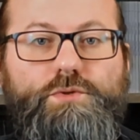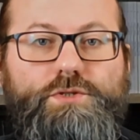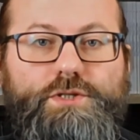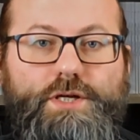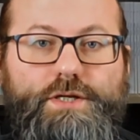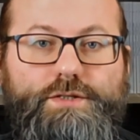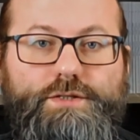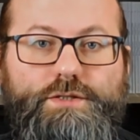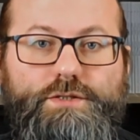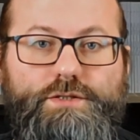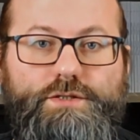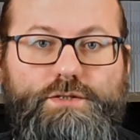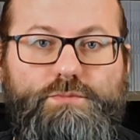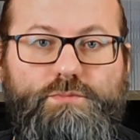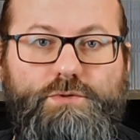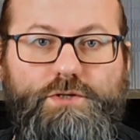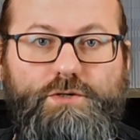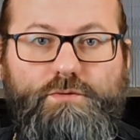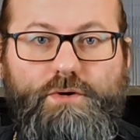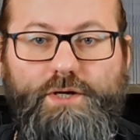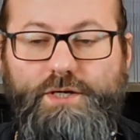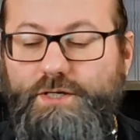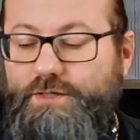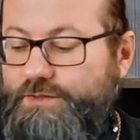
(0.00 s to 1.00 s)
по традиции
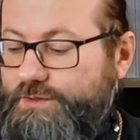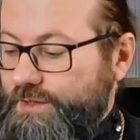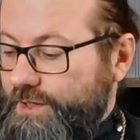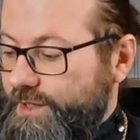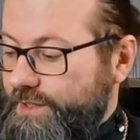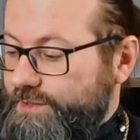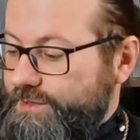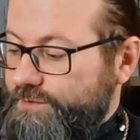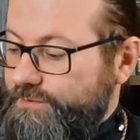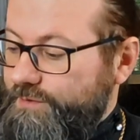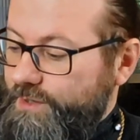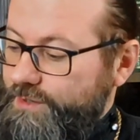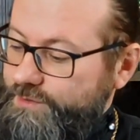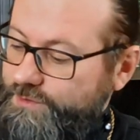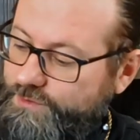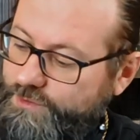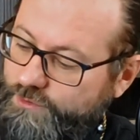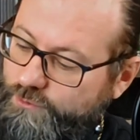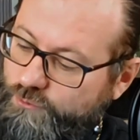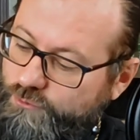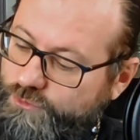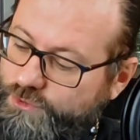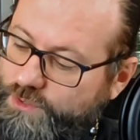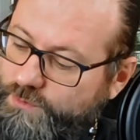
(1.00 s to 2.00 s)
поговорить о
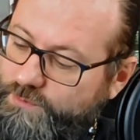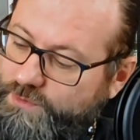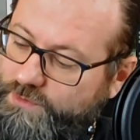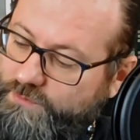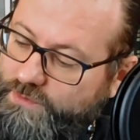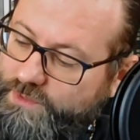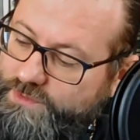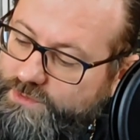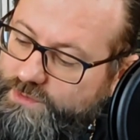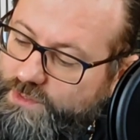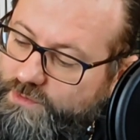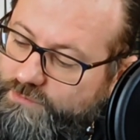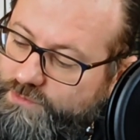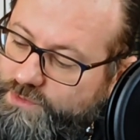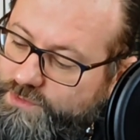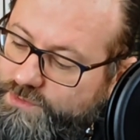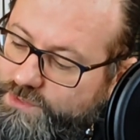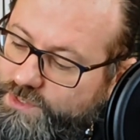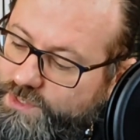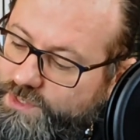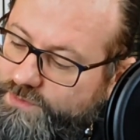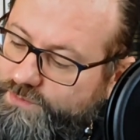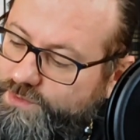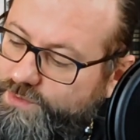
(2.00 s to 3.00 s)
святцах Русской Православной
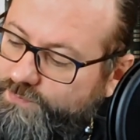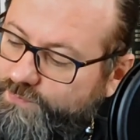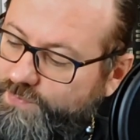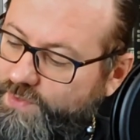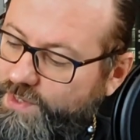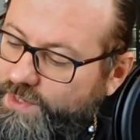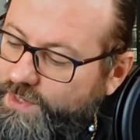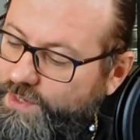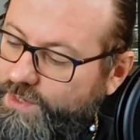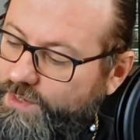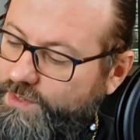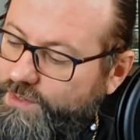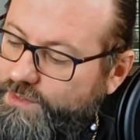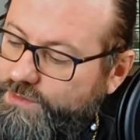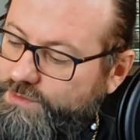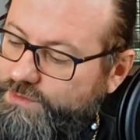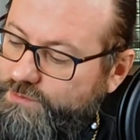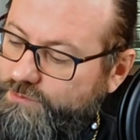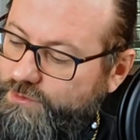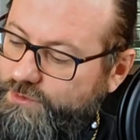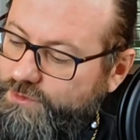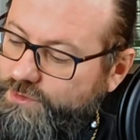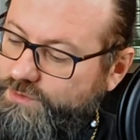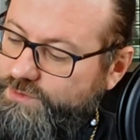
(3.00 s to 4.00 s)
Церкви. И
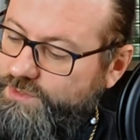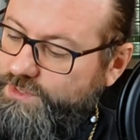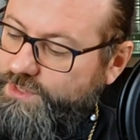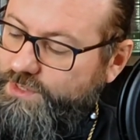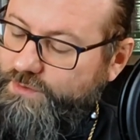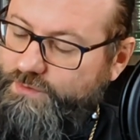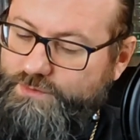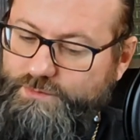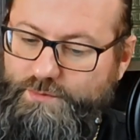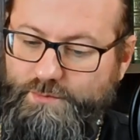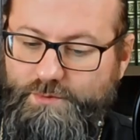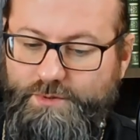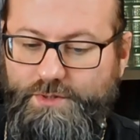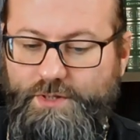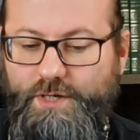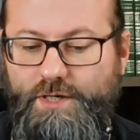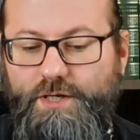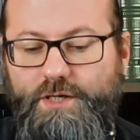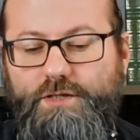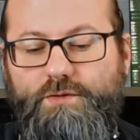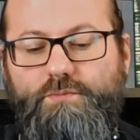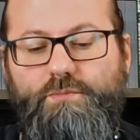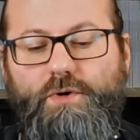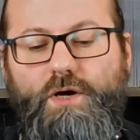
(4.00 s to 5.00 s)
сегодня церковь
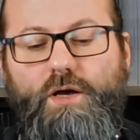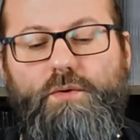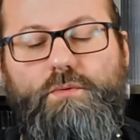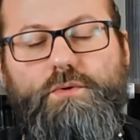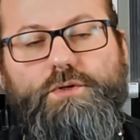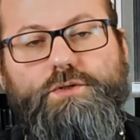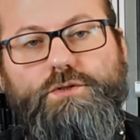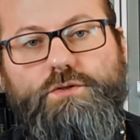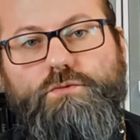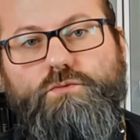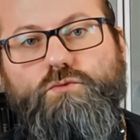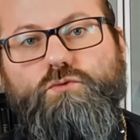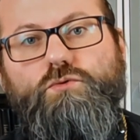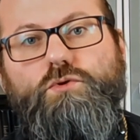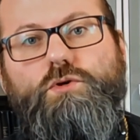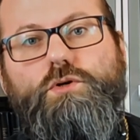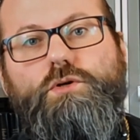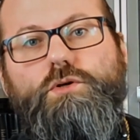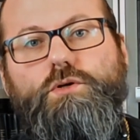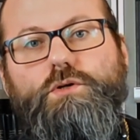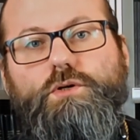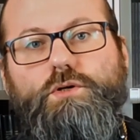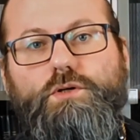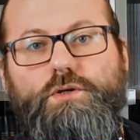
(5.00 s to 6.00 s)
вспоминает память
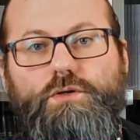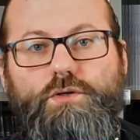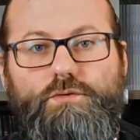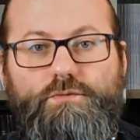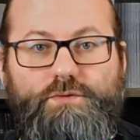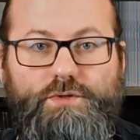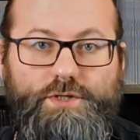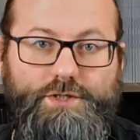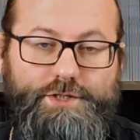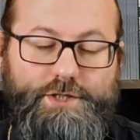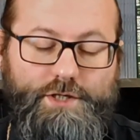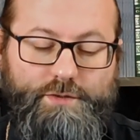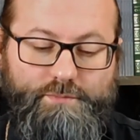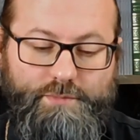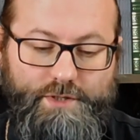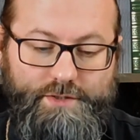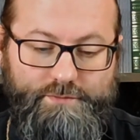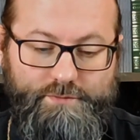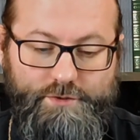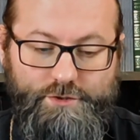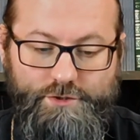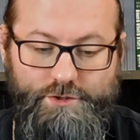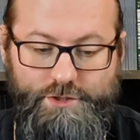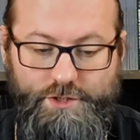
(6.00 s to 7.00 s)
двух э, великих
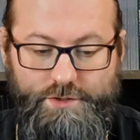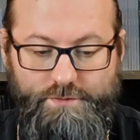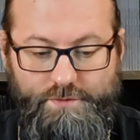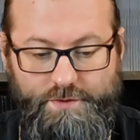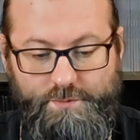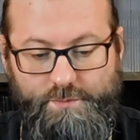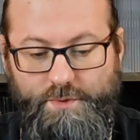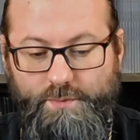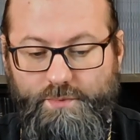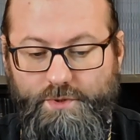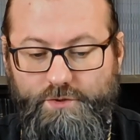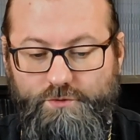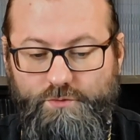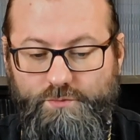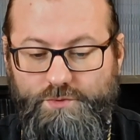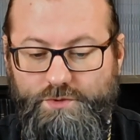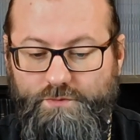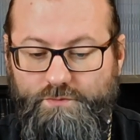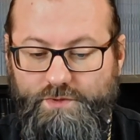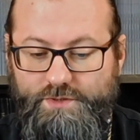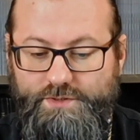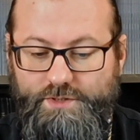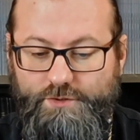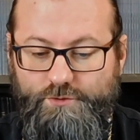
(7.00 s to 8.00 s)
подвижников, это
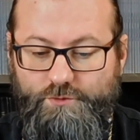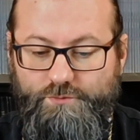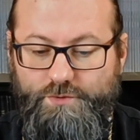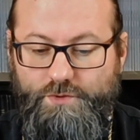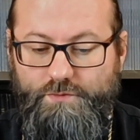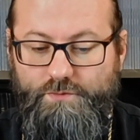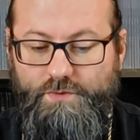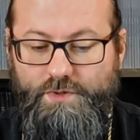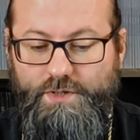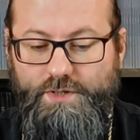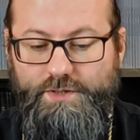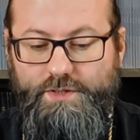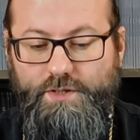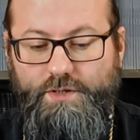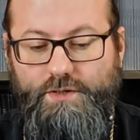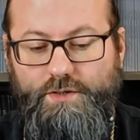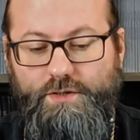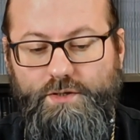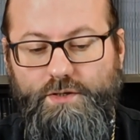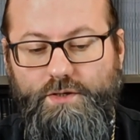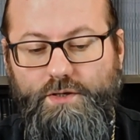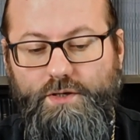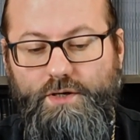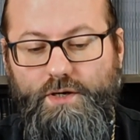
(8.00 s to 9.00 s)
преподобный Барсонофий Великий
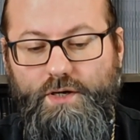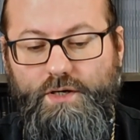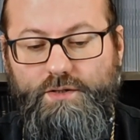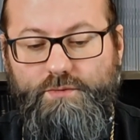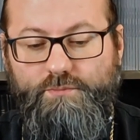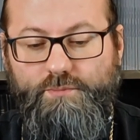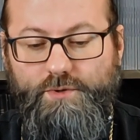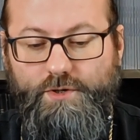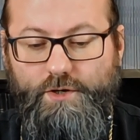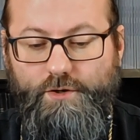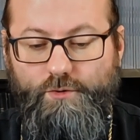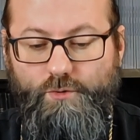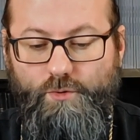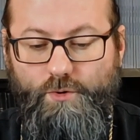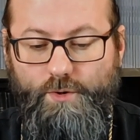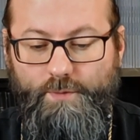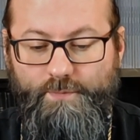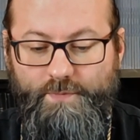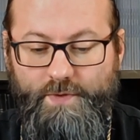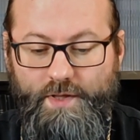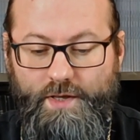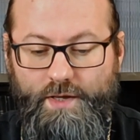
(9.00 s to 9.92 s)
и Иоанн Пророк.